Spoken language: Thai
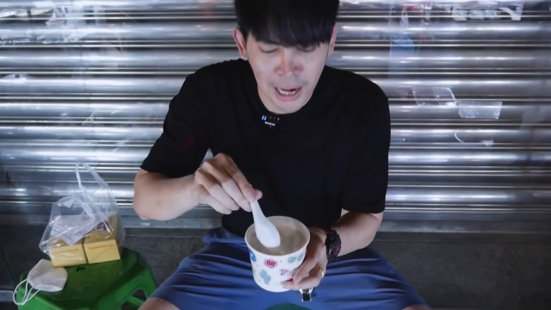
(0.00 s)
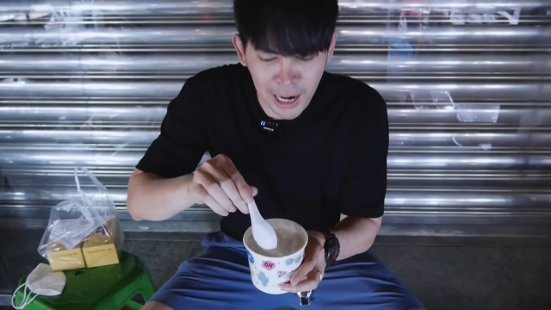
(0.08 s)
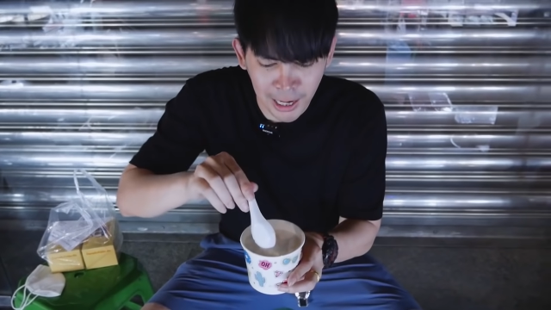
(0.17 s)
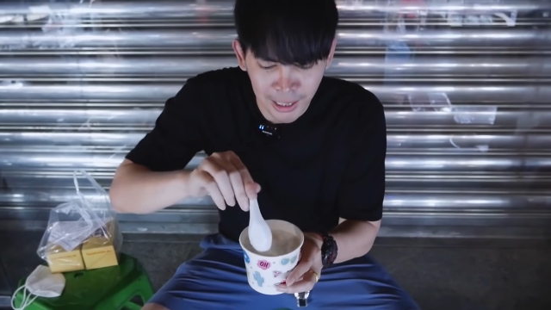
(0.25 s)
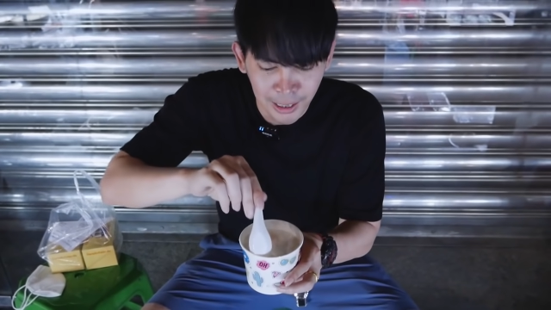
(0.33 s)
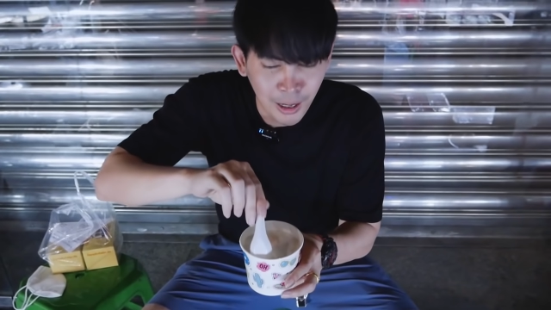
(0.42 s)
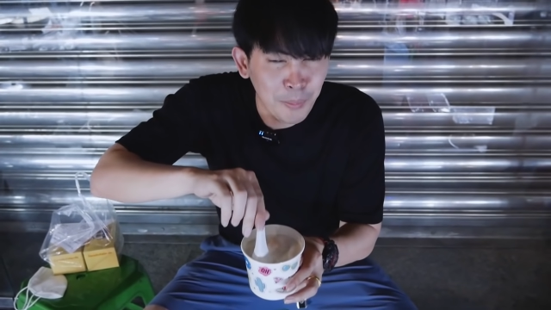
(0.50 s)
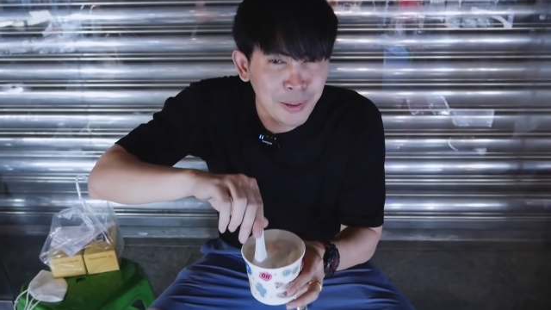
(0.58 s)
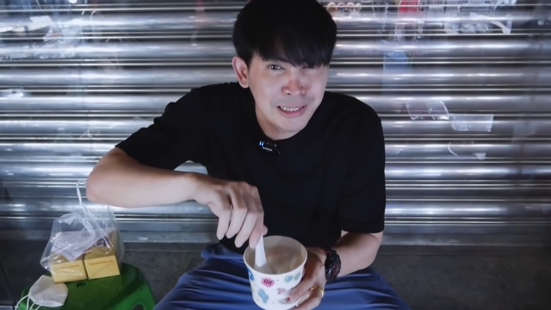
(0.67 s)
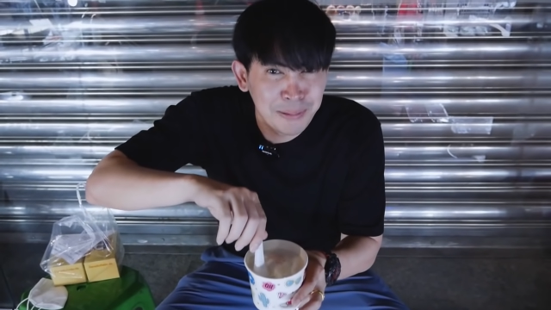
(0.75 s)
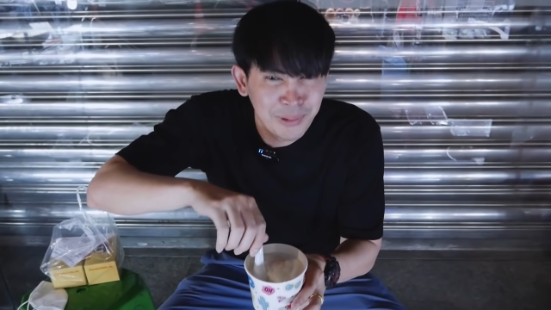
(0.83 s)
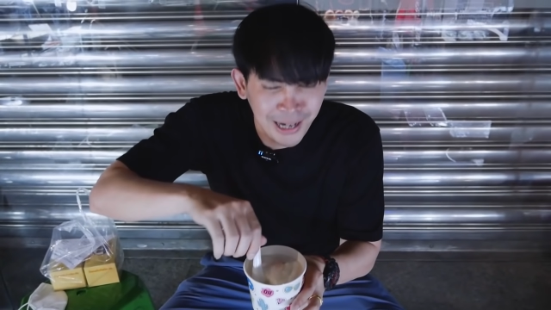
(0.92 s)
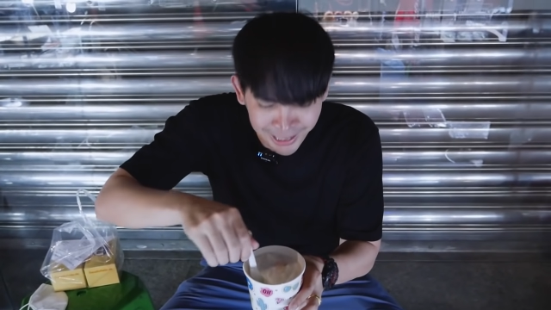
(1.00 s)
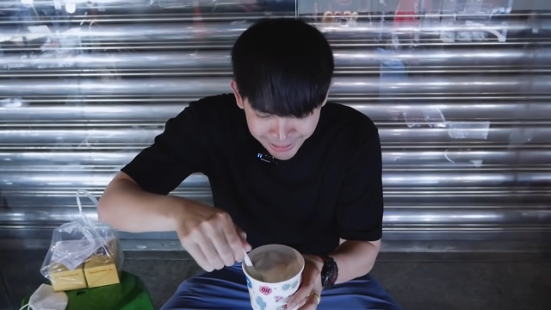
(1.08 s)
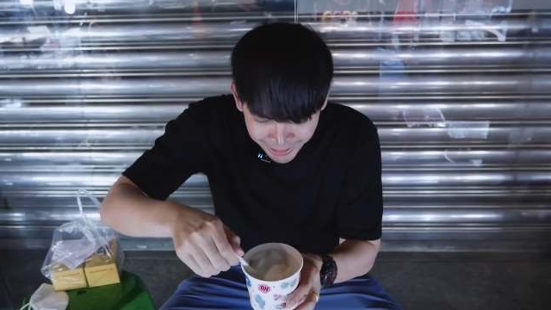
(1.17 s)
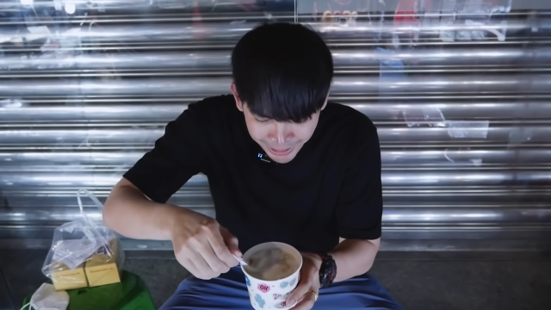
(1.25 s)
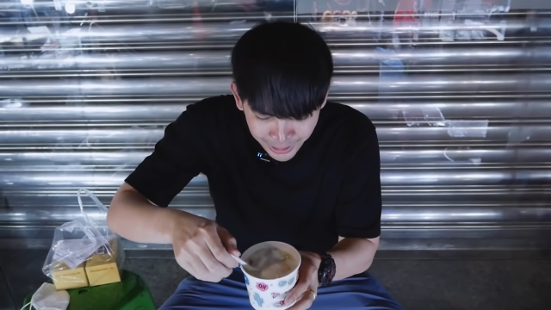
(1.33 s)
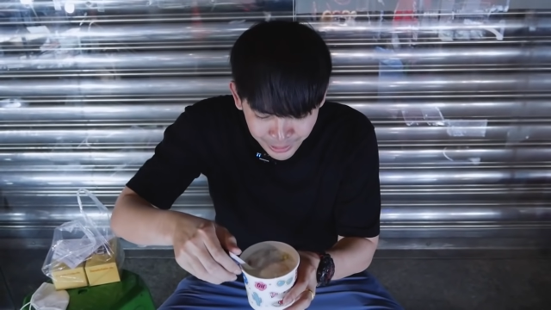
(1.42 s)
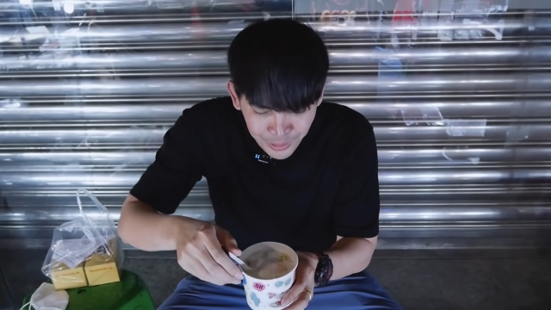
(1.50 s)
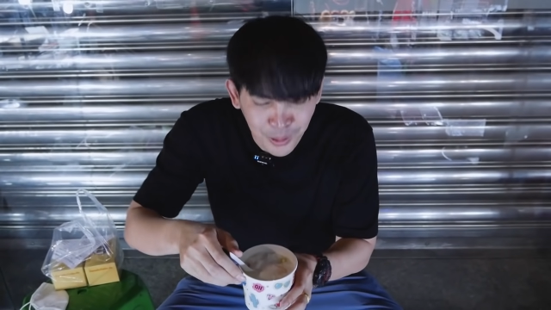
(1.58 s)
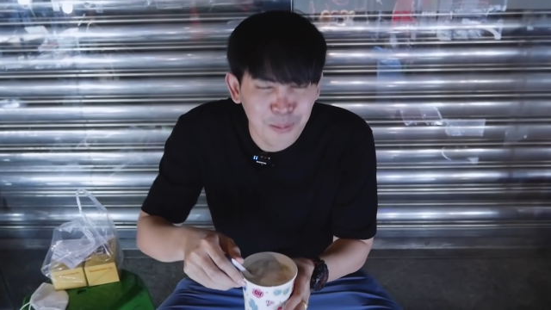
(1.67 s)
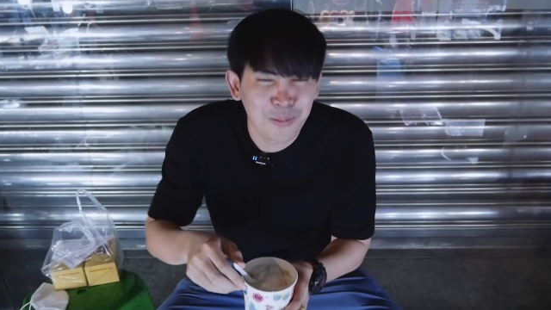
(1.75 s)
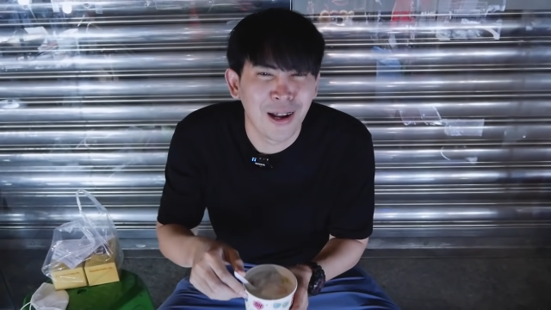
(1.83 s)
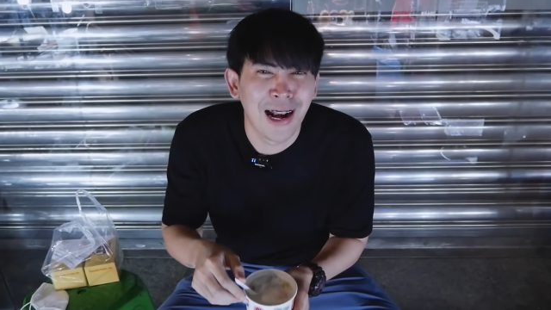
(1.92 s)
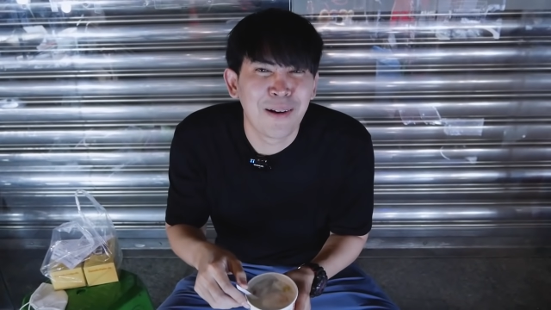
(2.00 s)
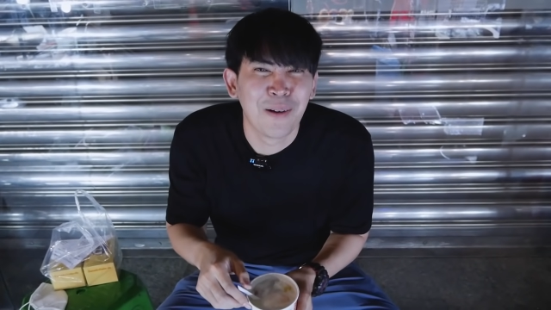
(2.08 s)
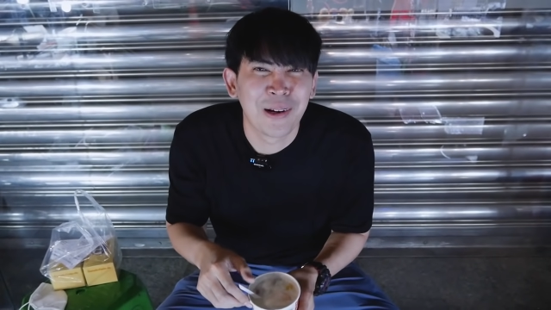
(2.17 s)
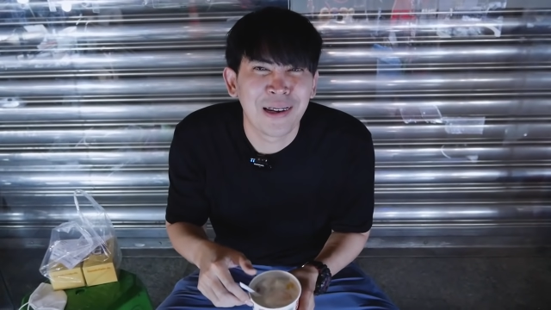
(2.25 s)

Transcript: อ่ะเดี๋ยวเราไปชิมกันนะตอนแรกผม